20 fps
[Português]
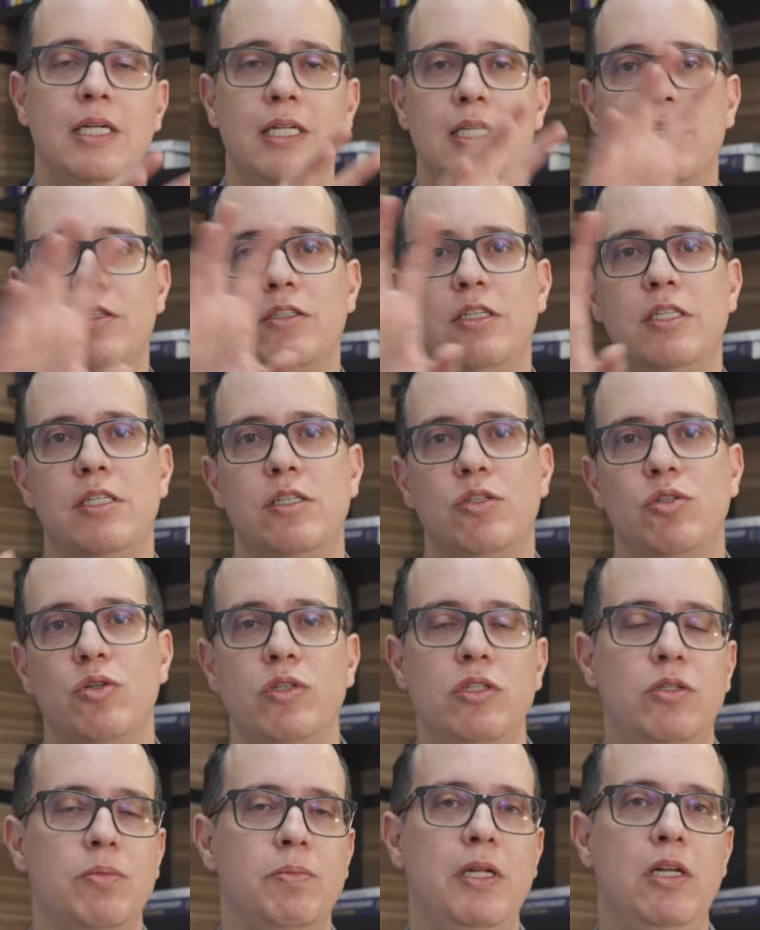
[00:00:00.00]
Então, desses
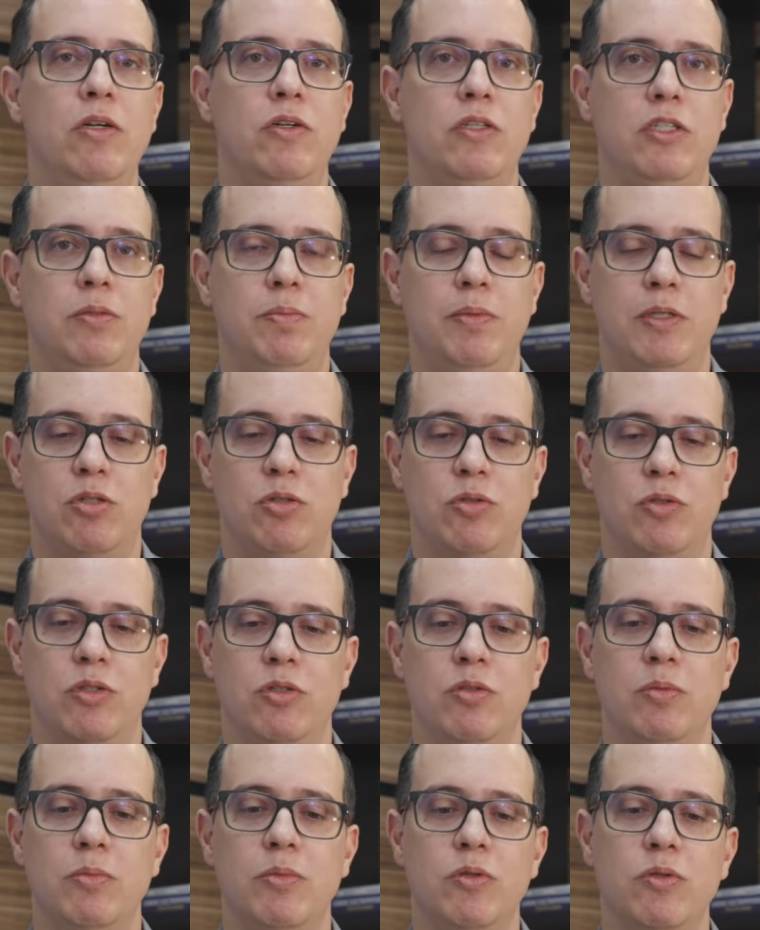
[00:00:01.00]
8 bilhões de pessoas
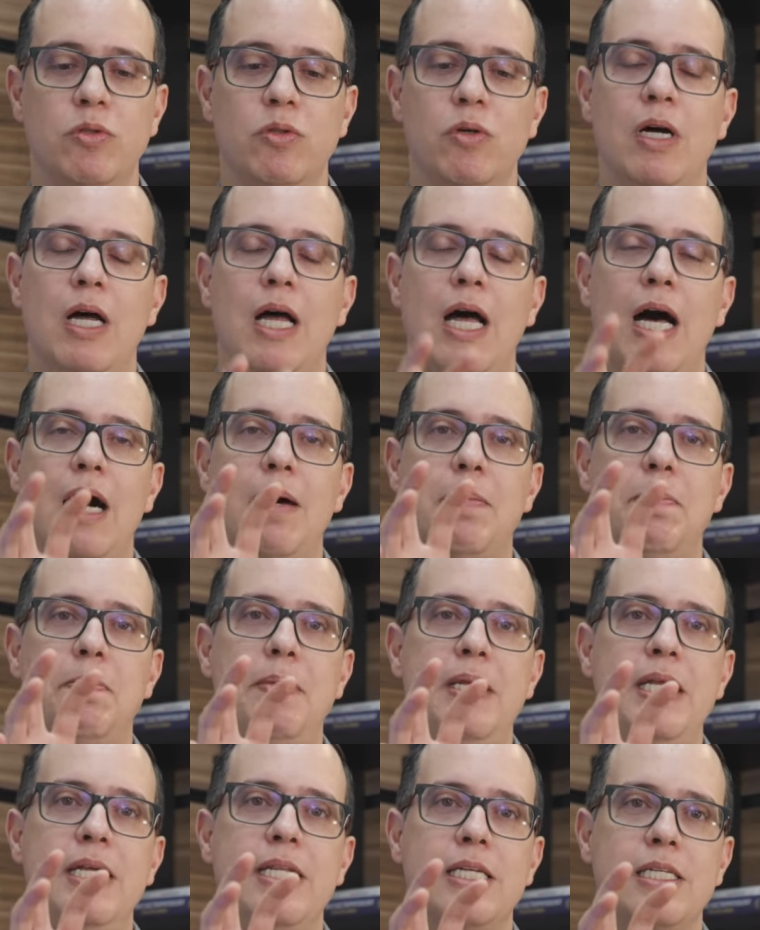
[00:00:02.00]
no mundo,
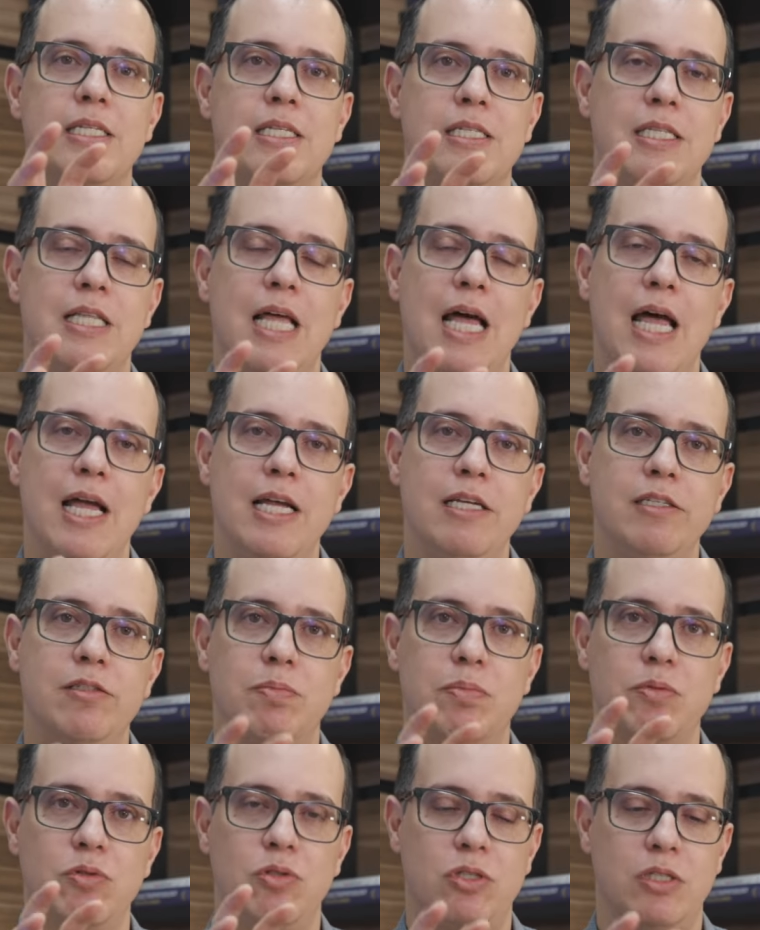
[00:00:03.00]
apenas
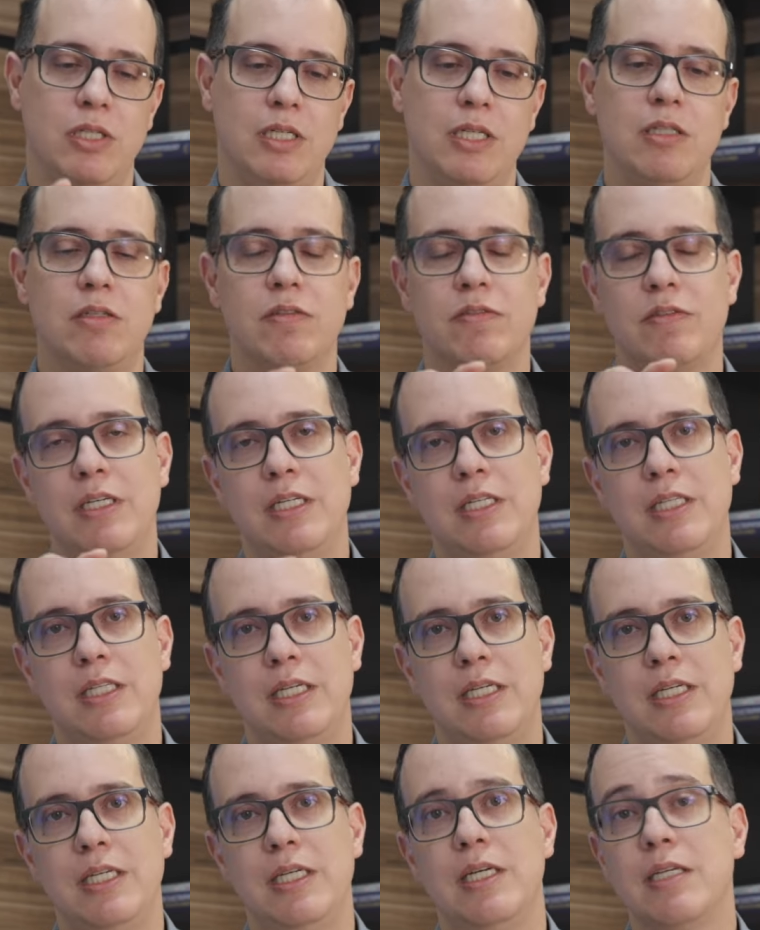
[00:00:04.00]
10% vai
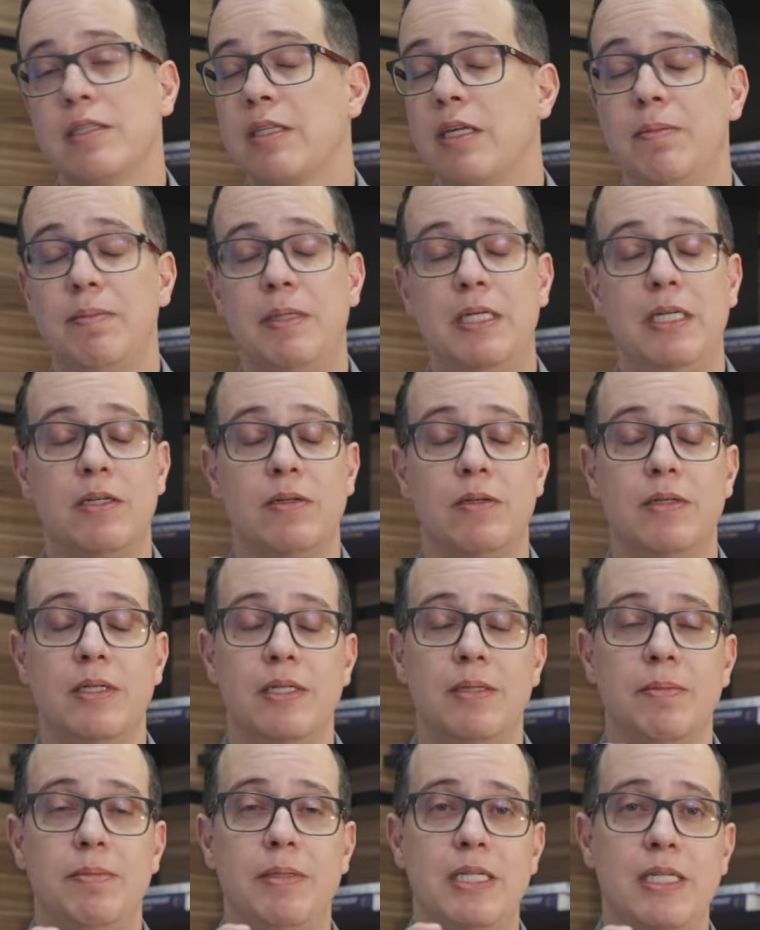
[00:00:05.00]
ter, perdão,
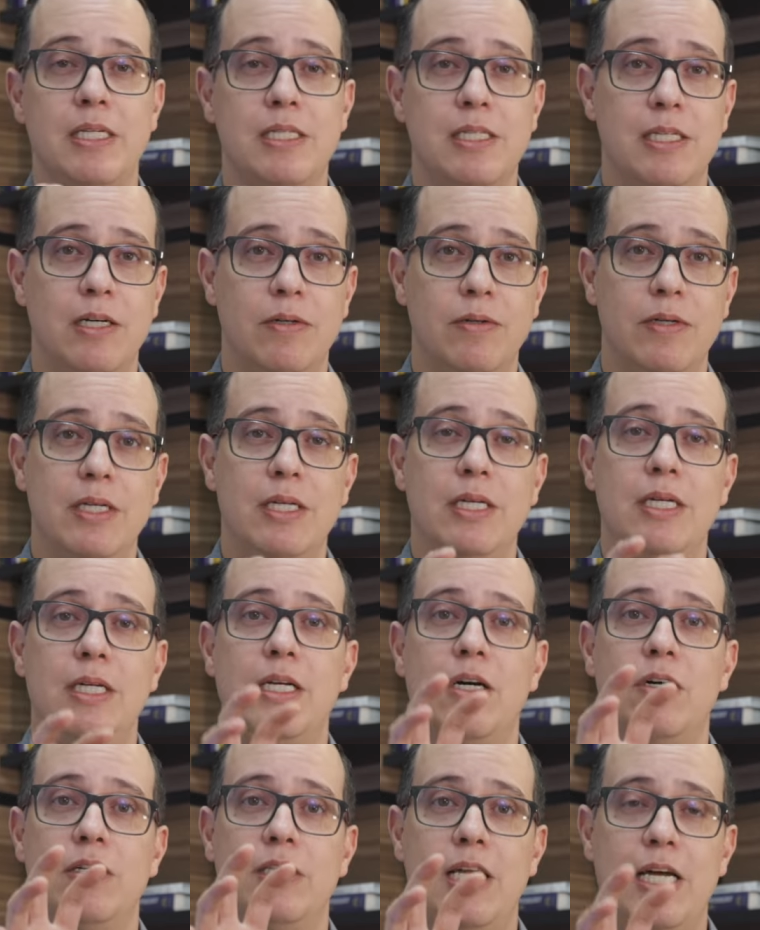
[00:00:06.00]
apenas não,
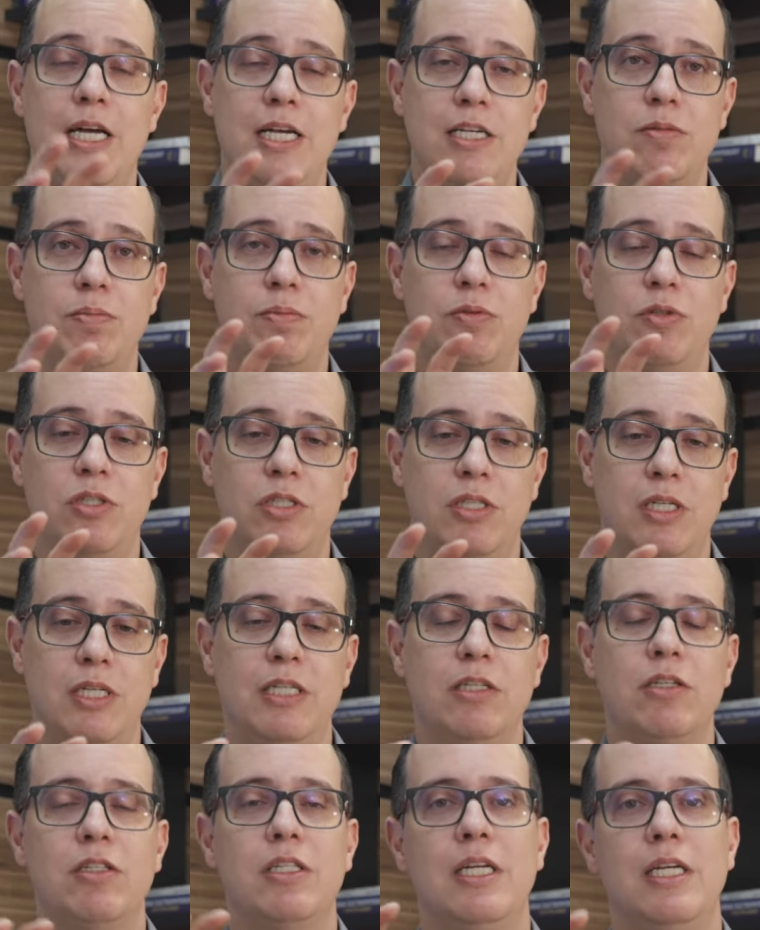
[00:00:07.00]

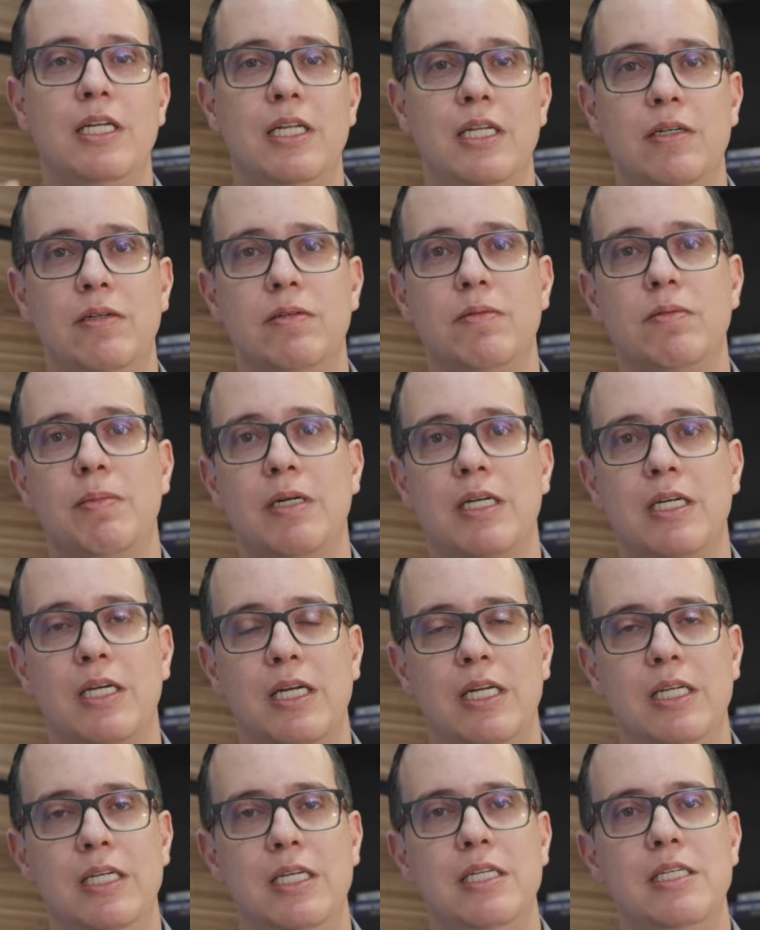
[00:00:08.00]
10% terão uma
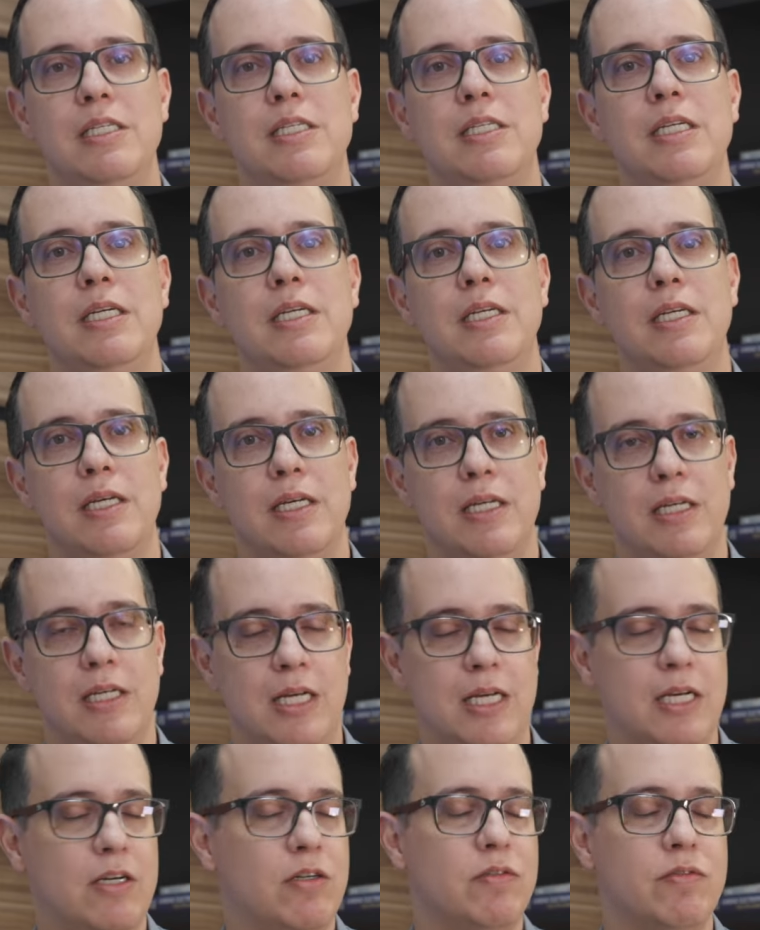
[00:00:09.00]
crise
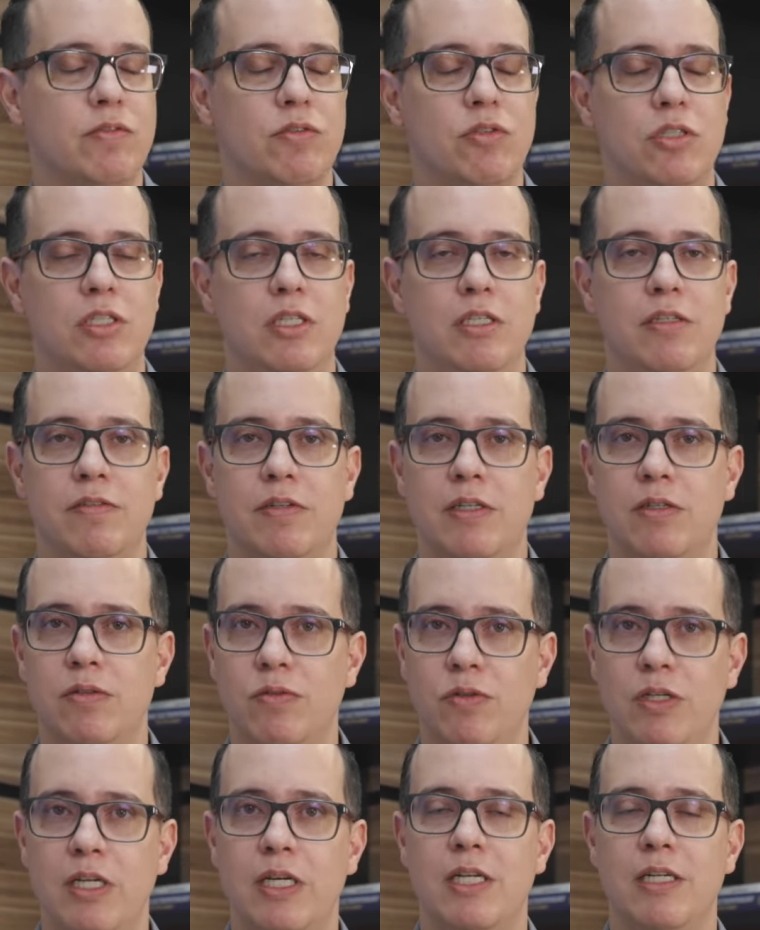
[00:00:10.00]
eh, convulsiva
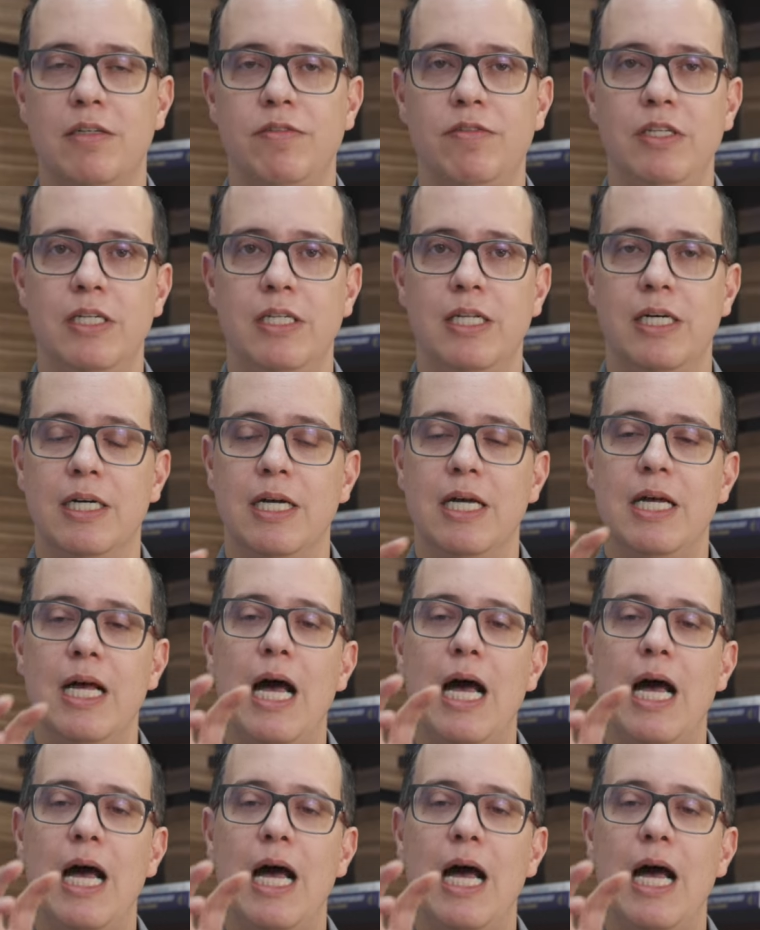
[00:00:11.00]
única na vida.